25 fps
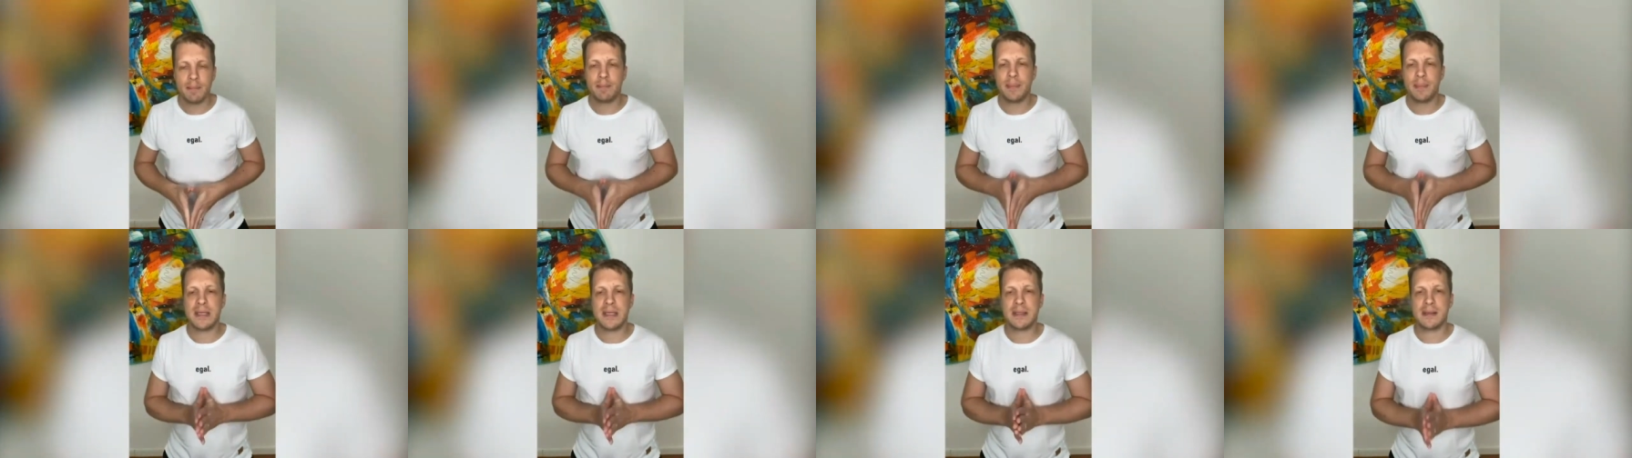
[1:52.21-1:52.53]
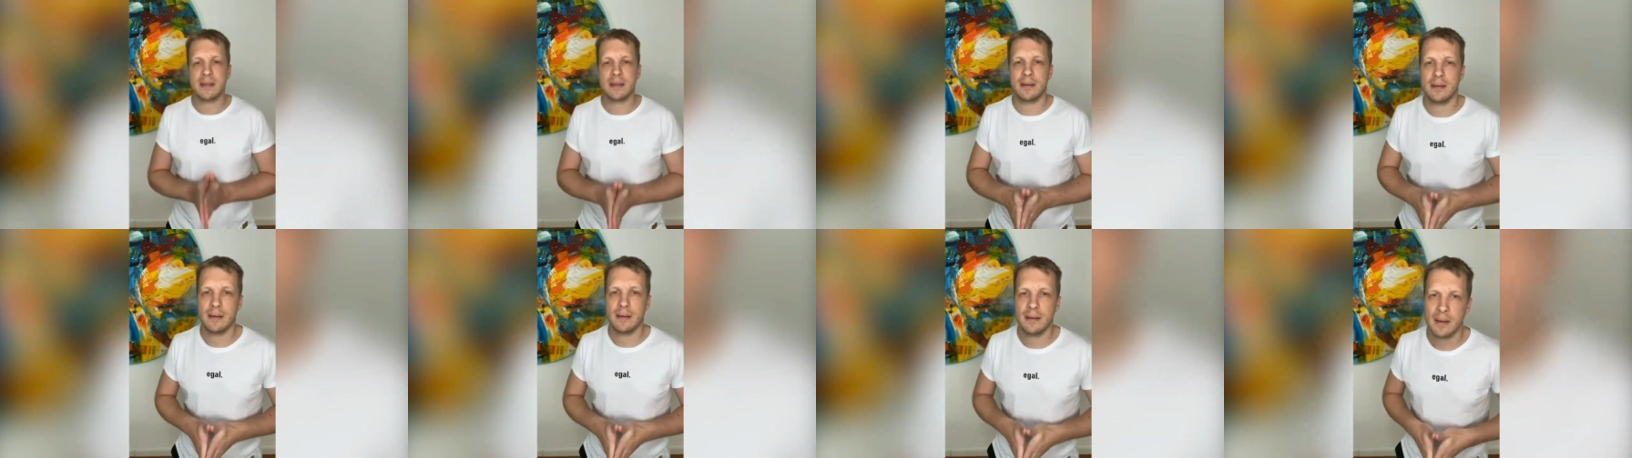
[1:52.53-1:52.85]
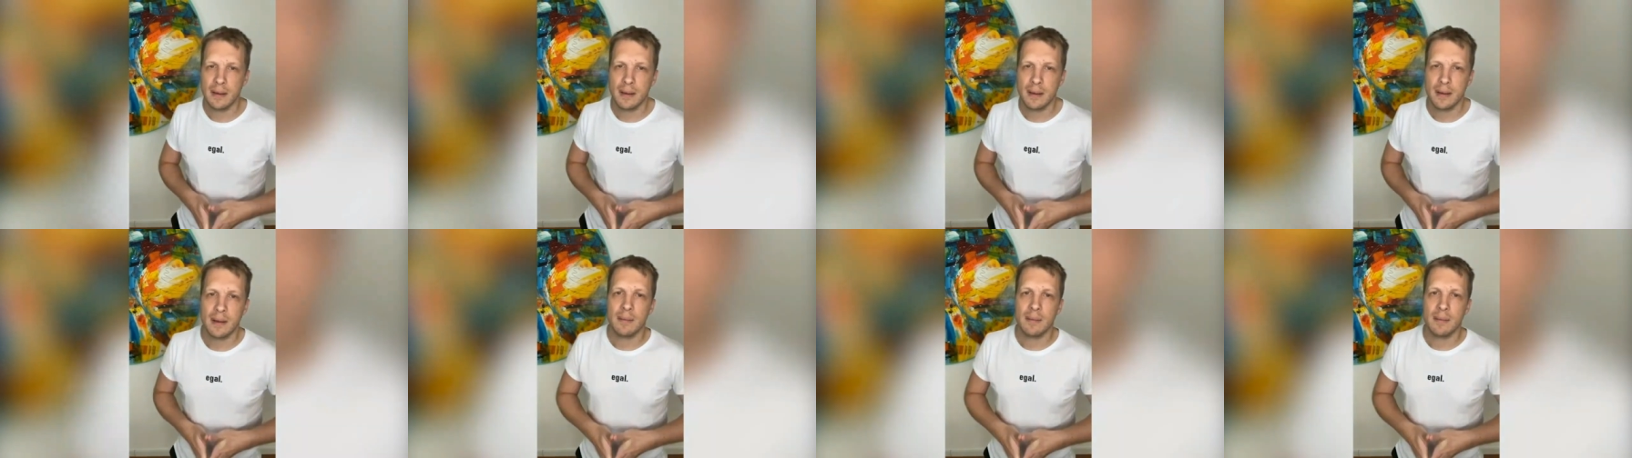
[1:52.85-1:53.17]
bitte
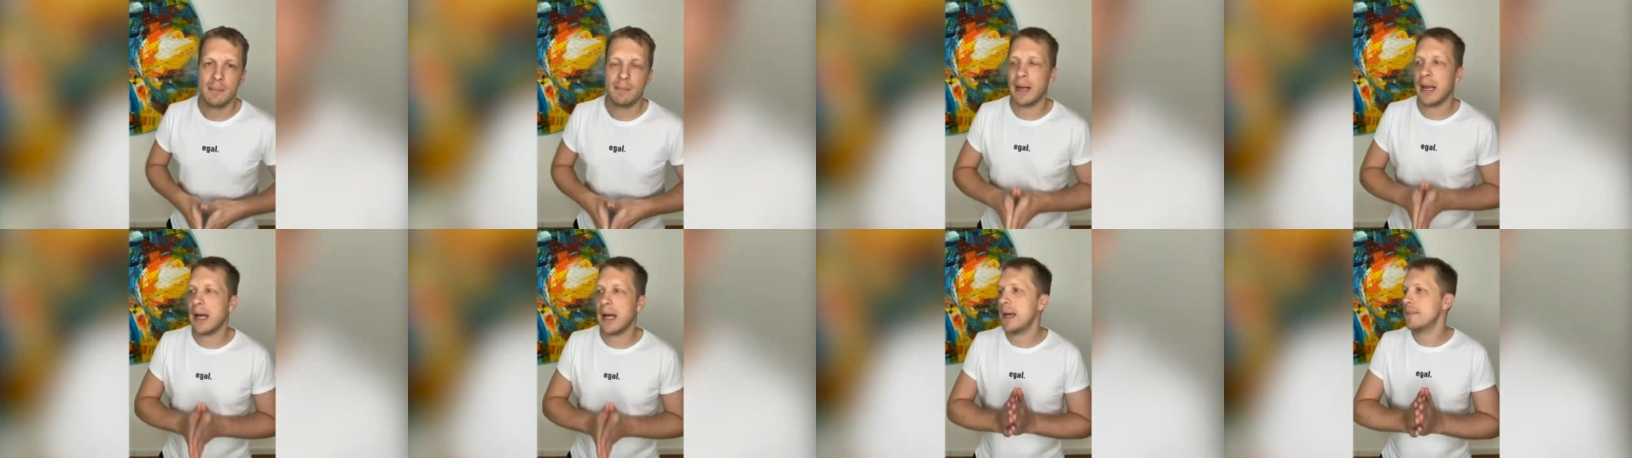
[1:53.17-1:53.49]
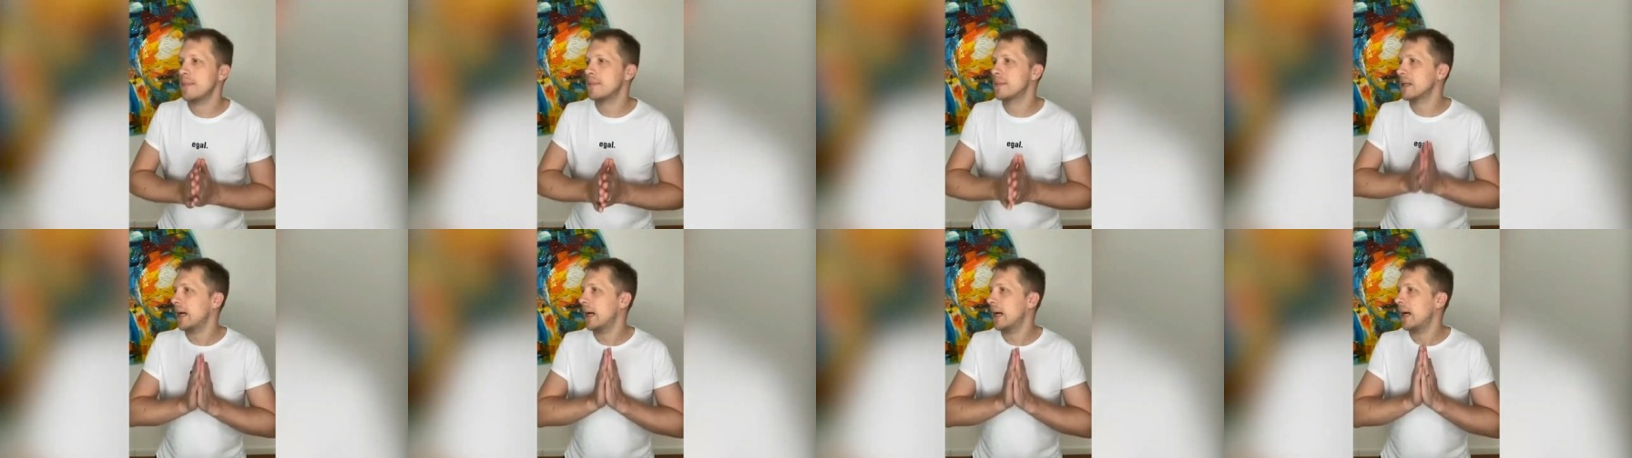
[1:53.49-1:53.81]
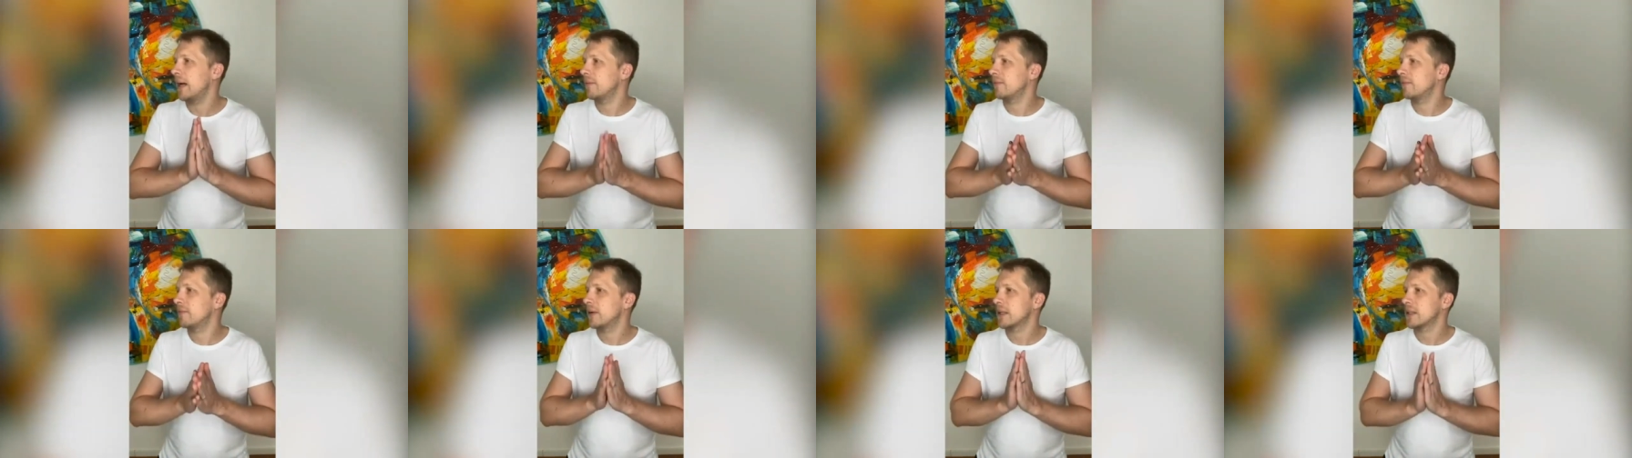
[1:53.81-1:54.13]
bleibt
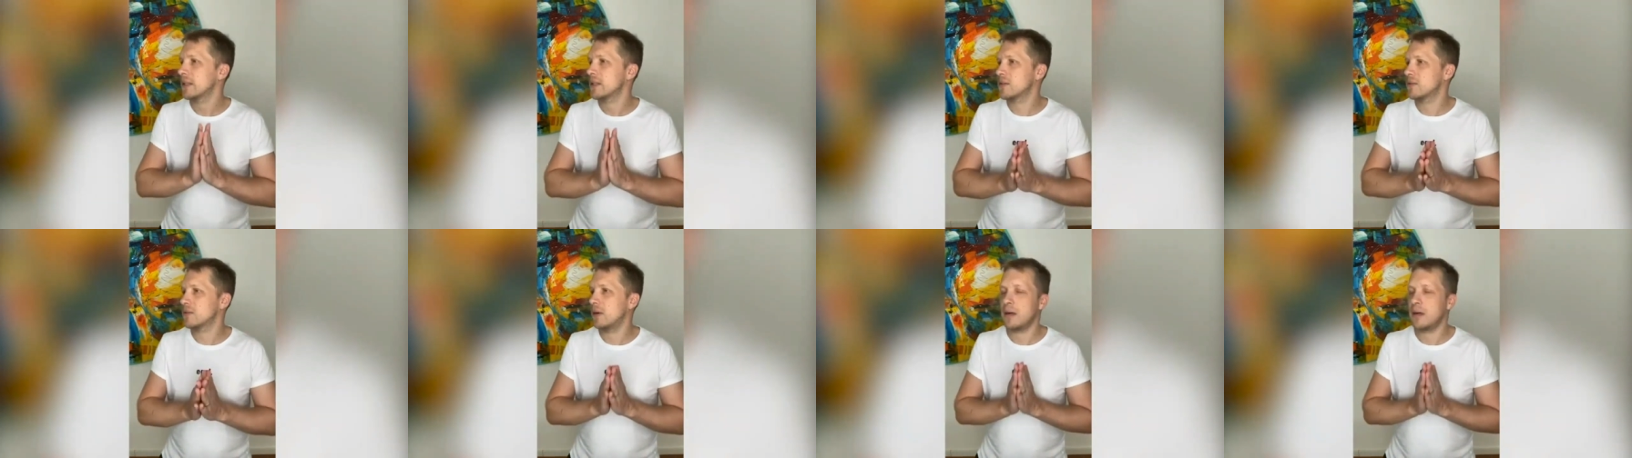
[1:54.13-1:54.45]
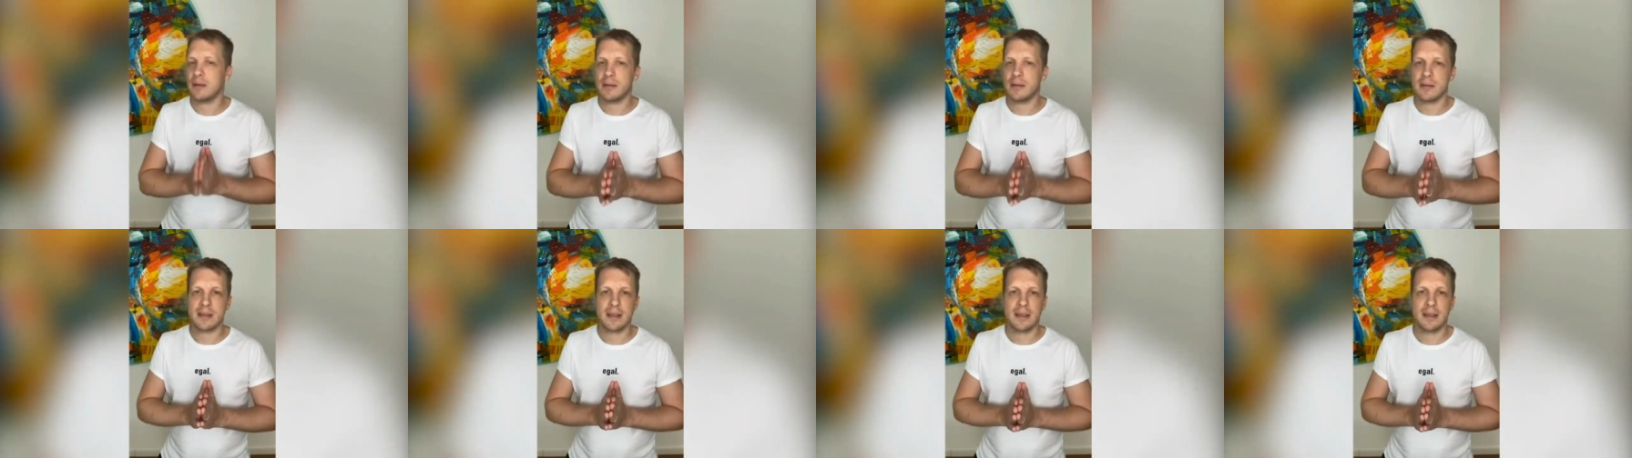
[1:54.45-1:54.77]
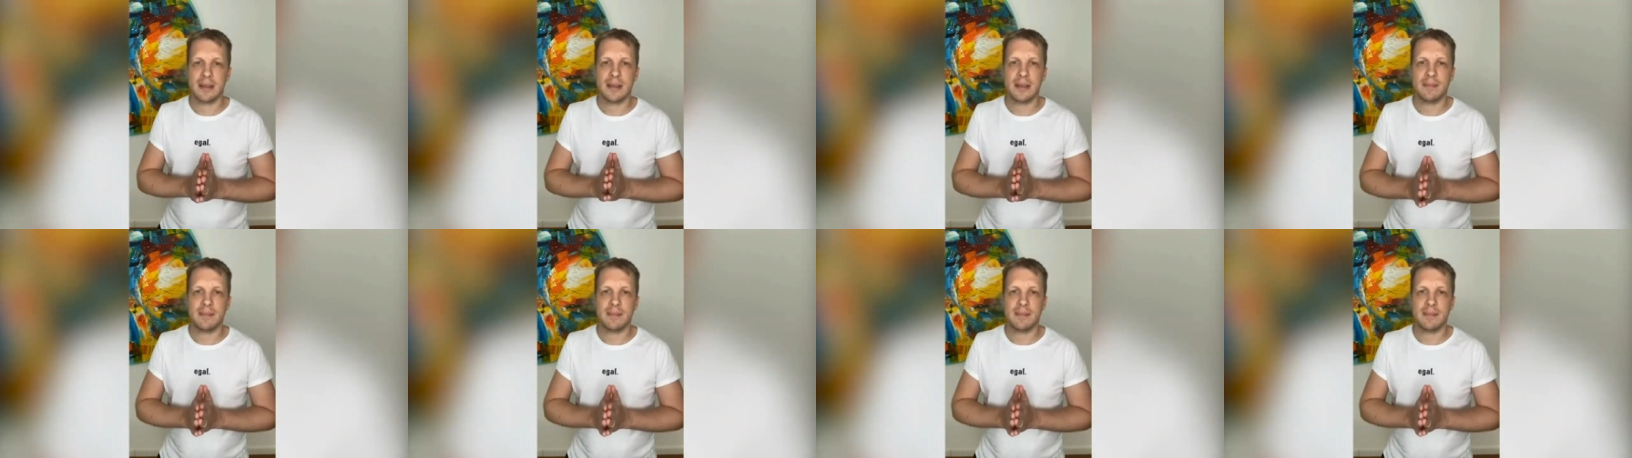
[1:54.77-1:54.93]
einfach zu Hause.